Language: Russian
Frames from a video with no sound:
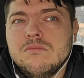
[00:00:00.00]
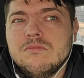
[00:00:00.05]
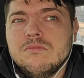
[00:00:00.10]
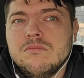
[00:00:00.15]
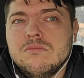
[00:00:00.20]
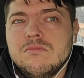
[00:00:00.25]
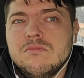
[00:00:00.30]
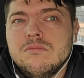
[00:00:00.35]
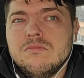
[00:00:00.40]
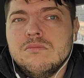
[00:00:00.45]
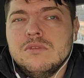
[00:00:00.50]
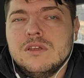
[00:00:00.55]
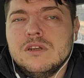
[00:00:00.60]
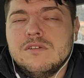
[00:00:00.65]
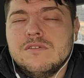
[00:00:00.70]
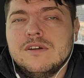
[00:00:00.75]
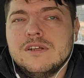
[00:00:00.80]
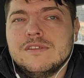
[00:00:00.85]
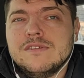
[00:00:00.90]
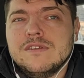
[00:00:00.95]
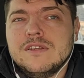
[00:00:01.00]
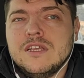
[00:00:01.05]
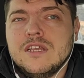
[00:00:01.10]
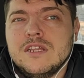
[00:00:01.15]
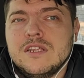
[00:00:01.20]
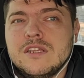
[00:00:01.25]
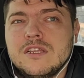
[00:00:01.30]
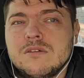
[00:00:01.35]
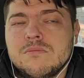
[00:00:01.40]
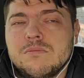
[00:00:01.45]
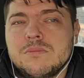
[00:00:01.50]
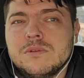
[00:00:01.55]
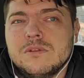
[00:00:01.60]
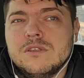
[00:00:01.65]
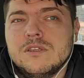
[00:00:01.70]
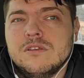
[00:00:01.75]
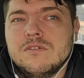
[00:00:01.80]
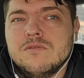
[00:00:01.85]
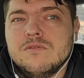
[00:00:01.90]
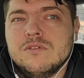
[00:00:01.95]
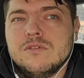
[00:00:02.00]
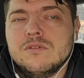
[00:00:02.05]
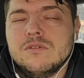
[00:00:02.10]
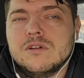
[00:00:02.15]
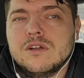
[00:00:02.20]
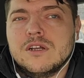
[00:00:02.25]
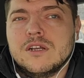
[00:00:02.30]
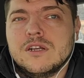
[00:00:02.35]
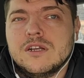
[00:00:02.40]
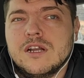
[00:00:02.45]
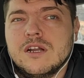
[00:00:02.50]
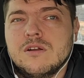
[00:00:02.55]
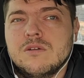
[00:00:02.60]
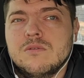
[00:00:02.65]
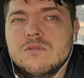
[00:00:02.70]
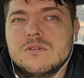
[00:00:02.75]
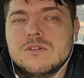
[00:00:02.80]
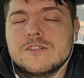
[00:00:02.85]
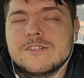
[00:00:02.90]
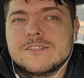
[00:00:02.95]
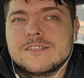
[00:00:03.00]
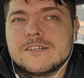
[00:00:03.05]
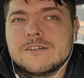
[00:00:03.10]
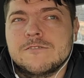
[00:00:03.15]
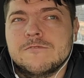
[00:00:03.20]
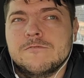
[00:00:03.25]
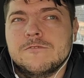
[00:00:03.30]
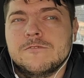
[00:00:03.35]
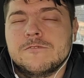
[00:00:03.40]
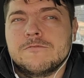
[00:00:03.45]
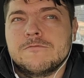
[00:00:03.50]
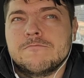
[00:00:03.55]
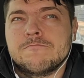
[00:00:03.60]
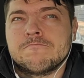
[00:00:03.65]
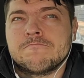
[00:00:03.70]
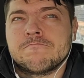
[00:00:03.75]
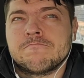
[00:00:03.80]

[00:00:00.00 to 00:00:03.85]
мировоззрение, под его какую-то такую,